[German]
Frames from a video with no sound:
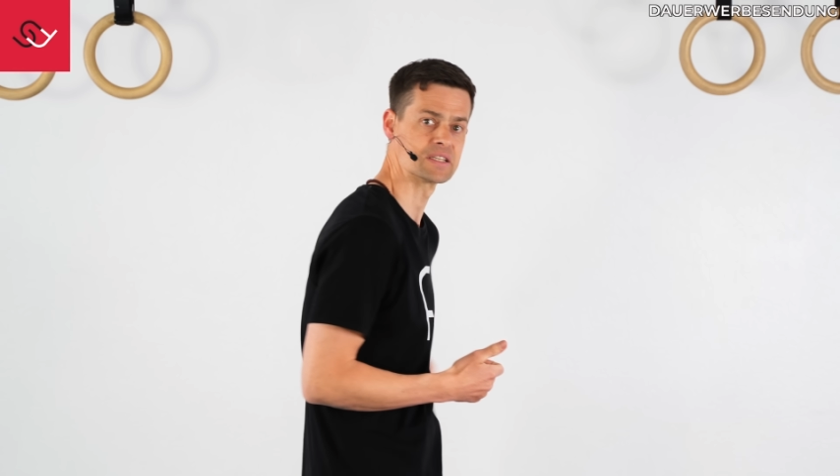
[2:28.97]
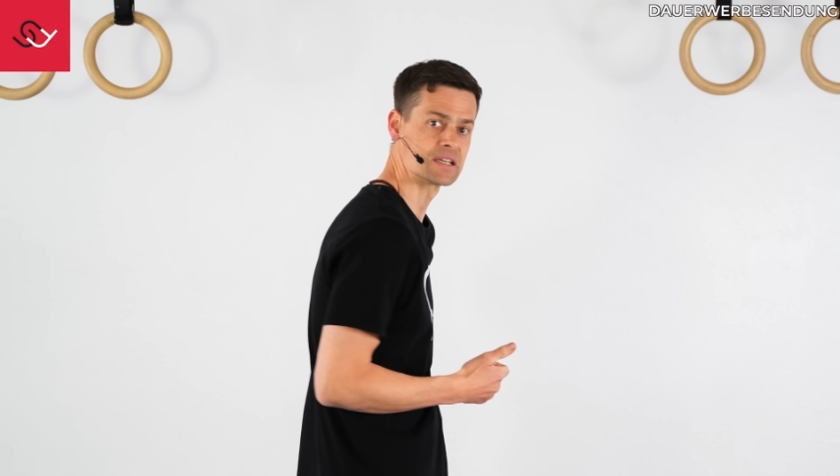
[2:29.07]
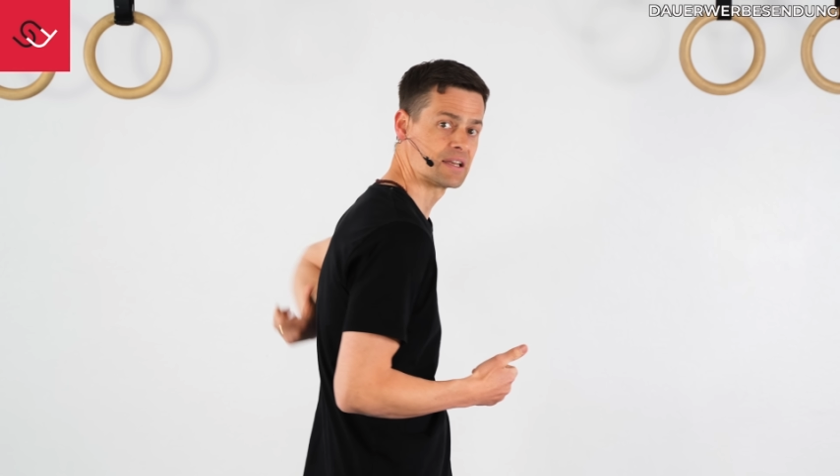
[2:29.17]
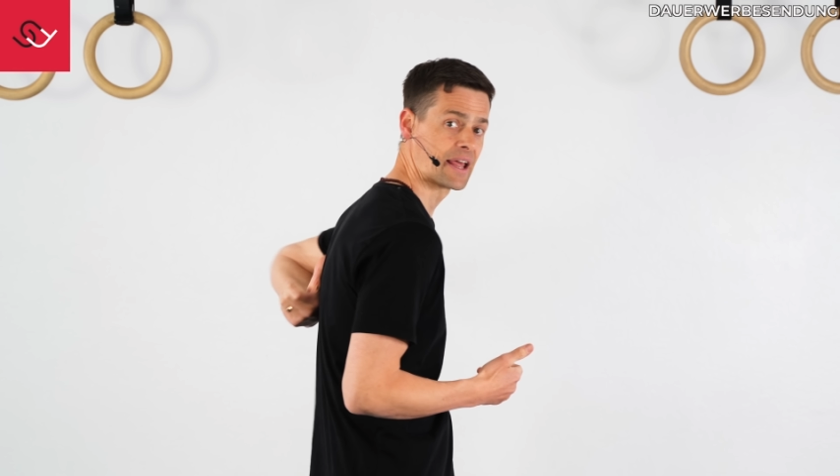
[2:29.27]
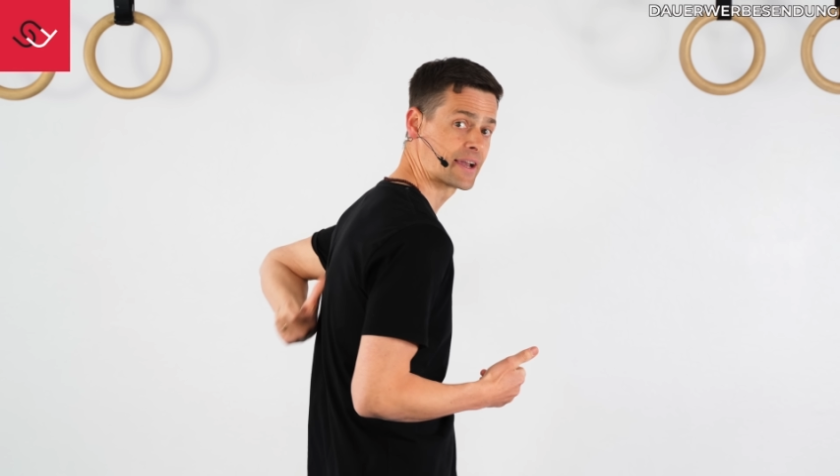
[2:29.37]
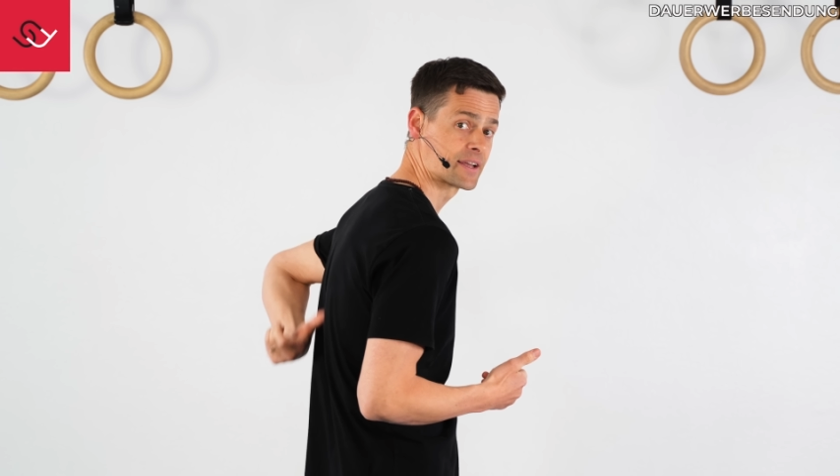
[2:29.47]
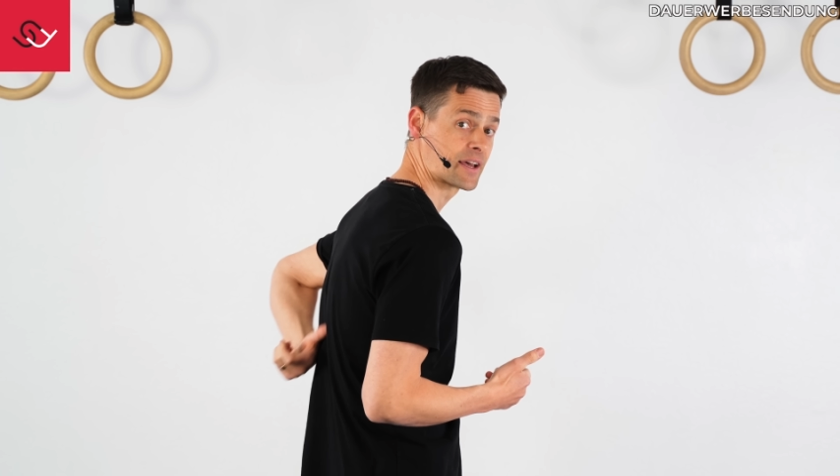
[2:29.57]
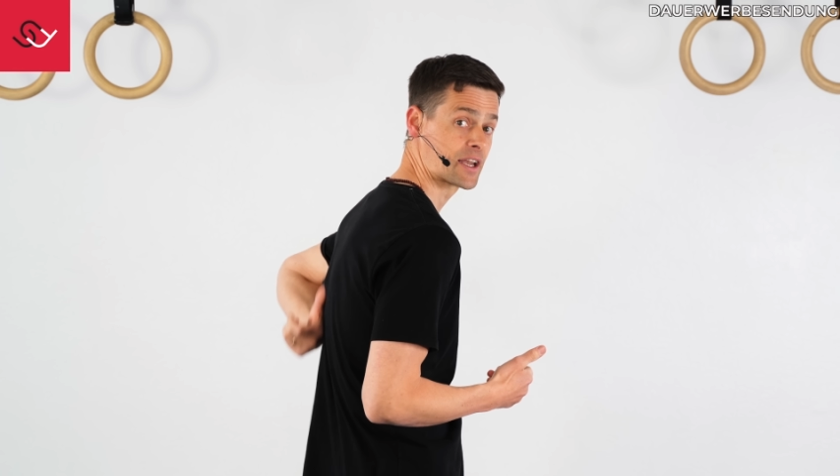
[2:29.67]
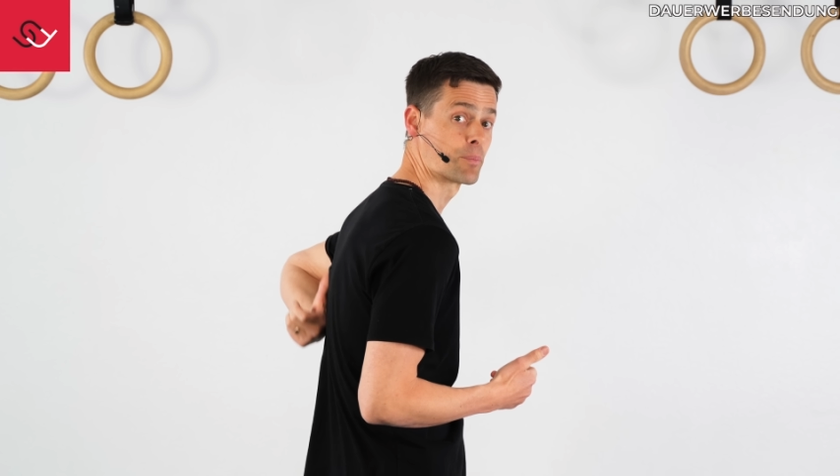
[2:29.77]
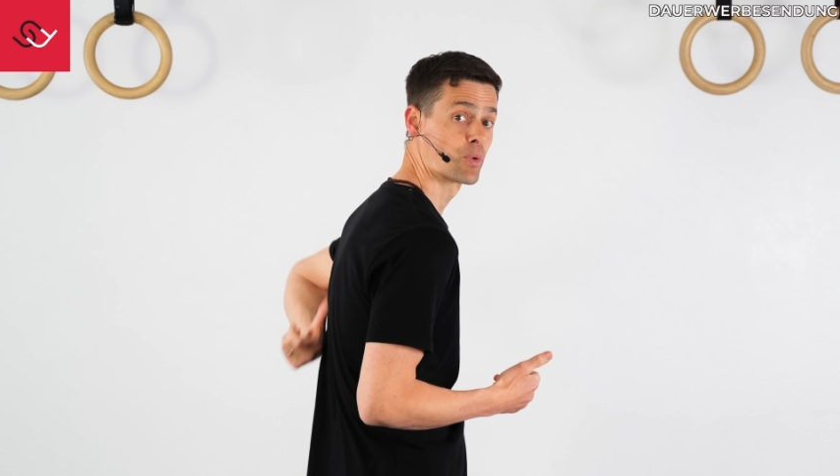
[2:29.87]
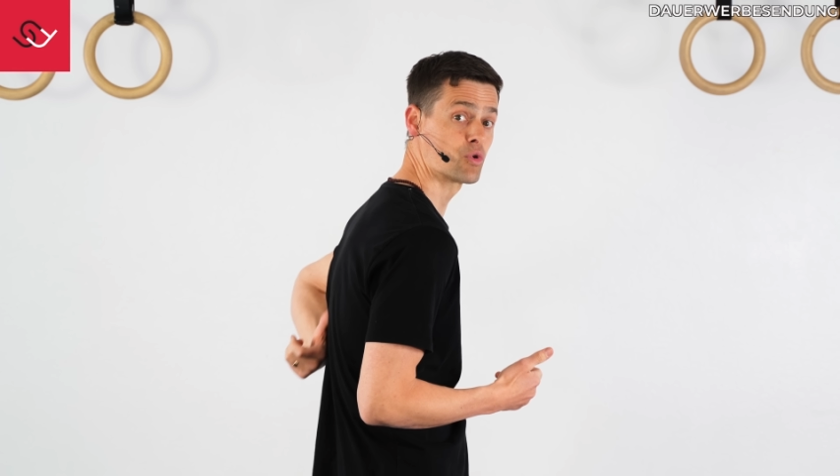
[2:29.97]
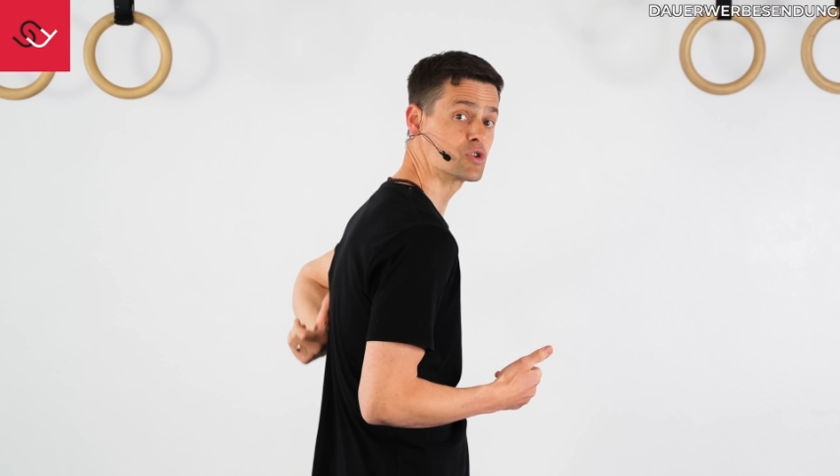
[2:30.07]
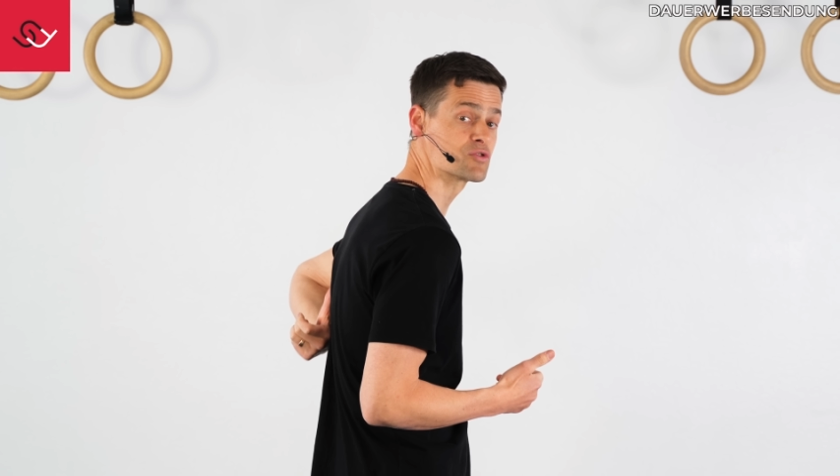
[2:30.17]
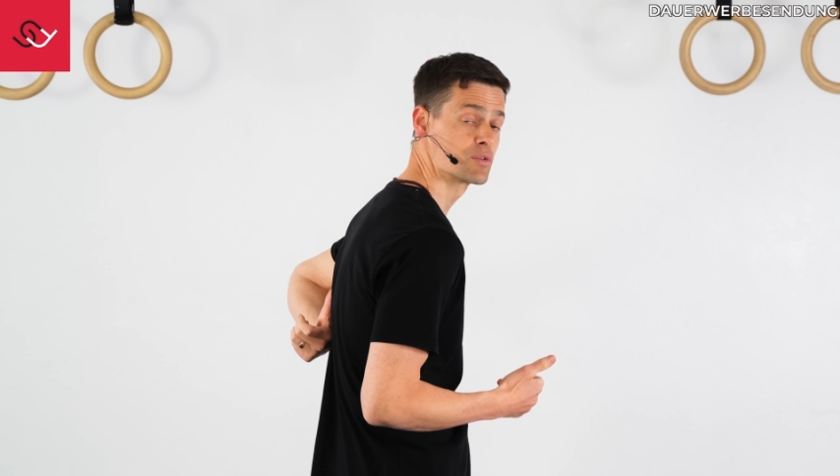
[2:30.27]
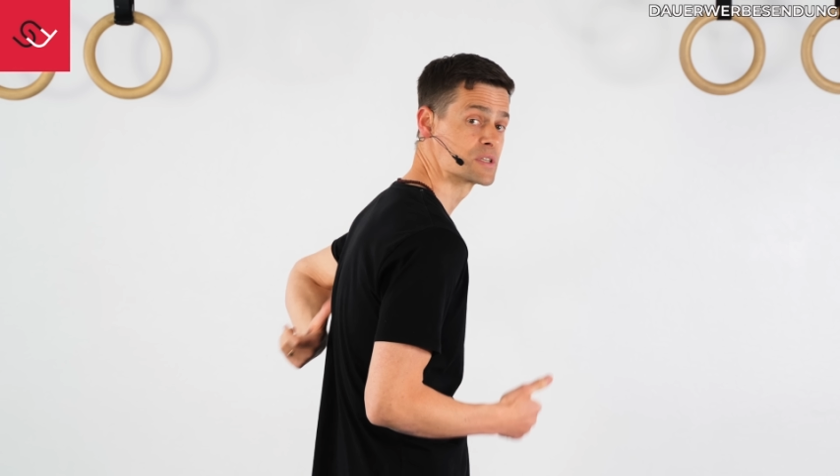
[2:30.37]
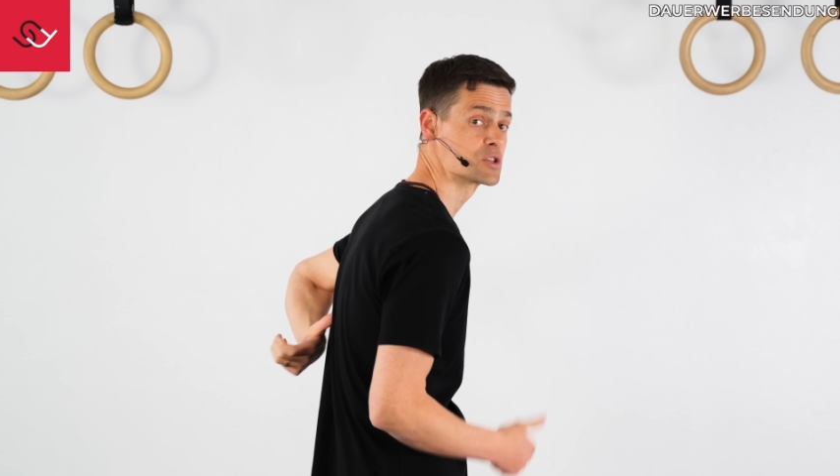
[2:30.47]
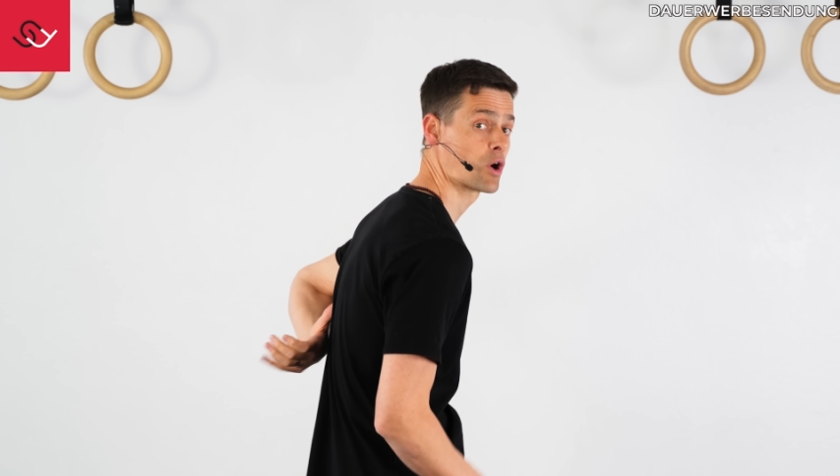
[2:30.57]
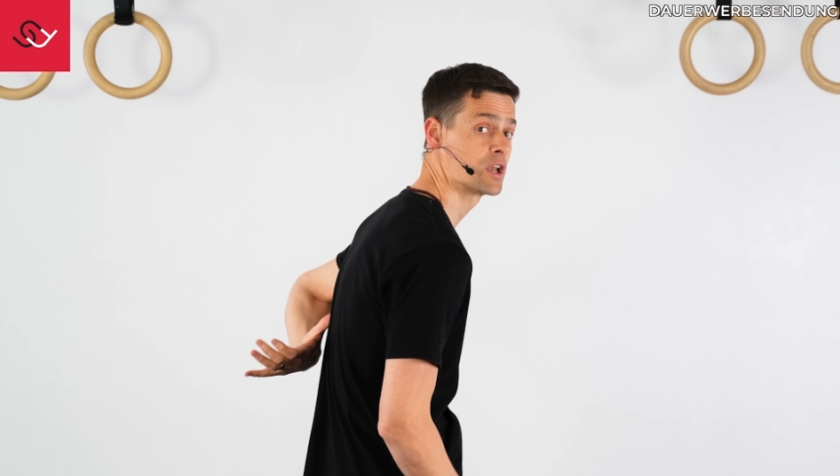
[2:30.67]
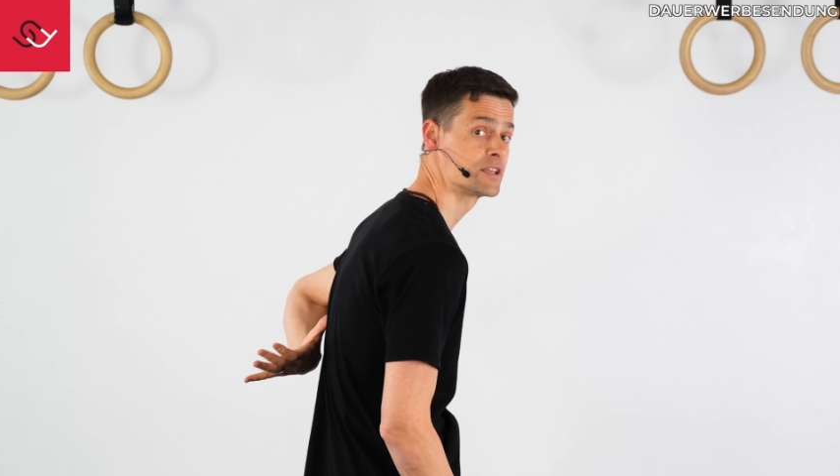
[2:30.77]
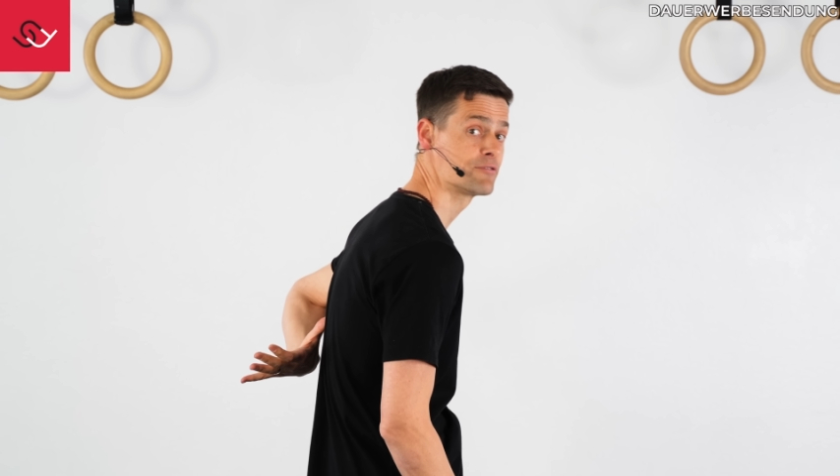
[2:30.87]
die Gelenke deiner Brustübelsäule